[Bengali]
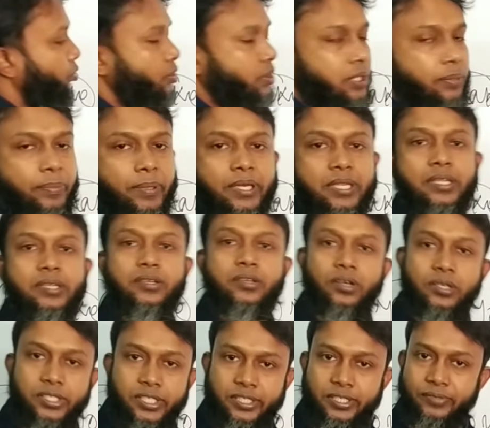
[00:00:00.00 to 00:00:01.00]
ধরতে পারি
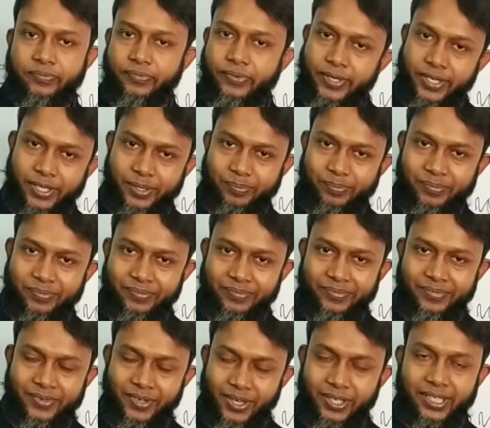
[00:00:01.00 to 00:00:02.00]
পজিটিভ ভার্ব
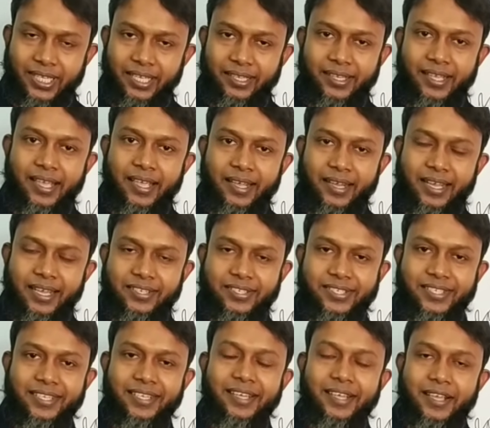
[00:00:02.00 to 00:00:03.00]
অর্থাৎ
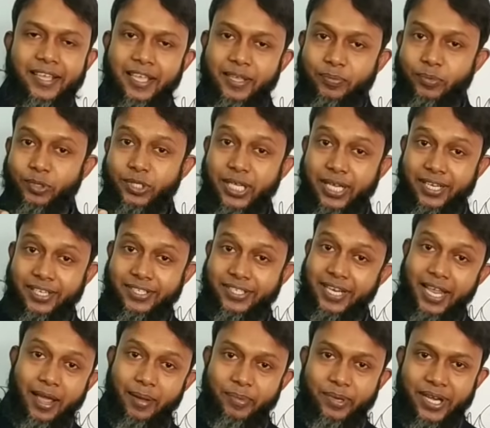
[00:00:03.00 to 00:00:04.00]
কাজটি এই বোঝা কাজটি
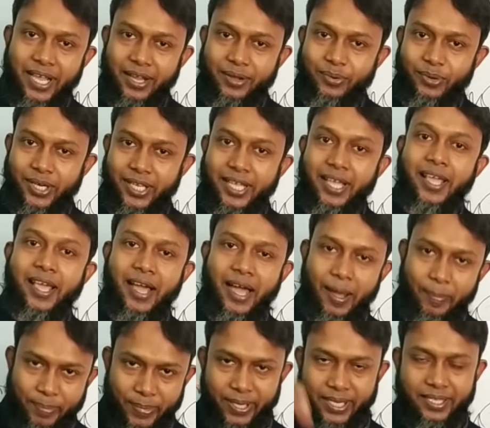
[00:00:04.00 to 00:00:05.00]
আমি না করে
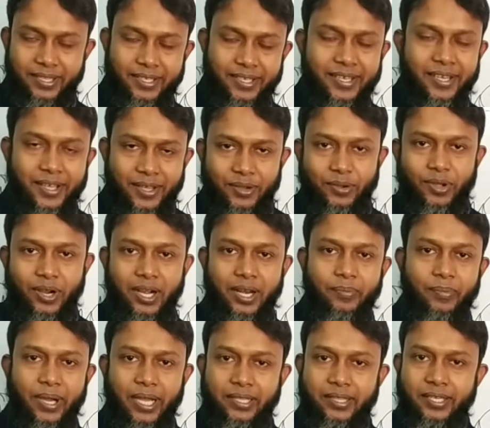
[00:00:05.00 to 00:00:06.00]
আপনাকে দিয়ে করালাম
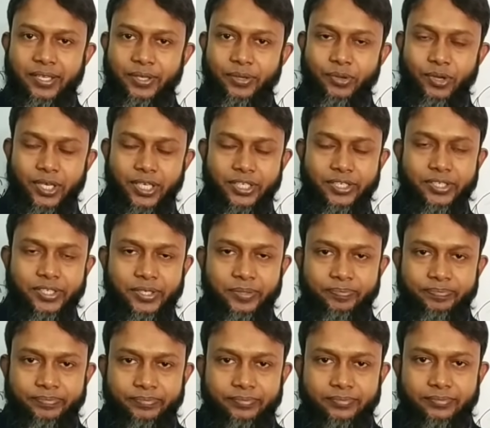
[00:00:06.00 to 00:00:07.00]
আই থিঙ্ক ইউ গট ইট
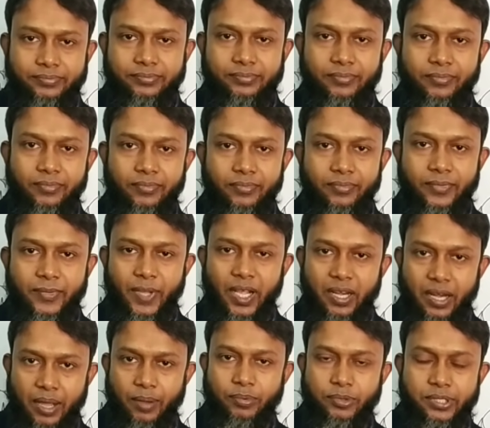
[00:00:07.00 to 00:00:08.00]
আর
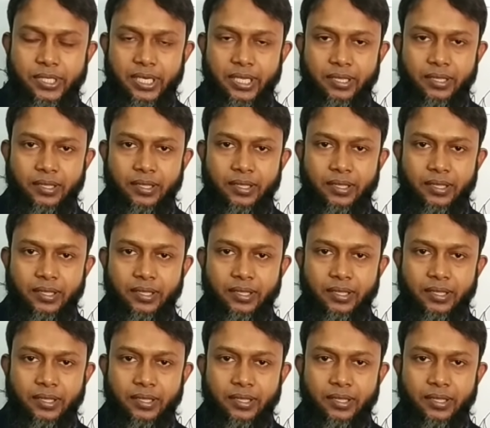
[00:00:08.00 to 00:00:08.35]
না বুঝলে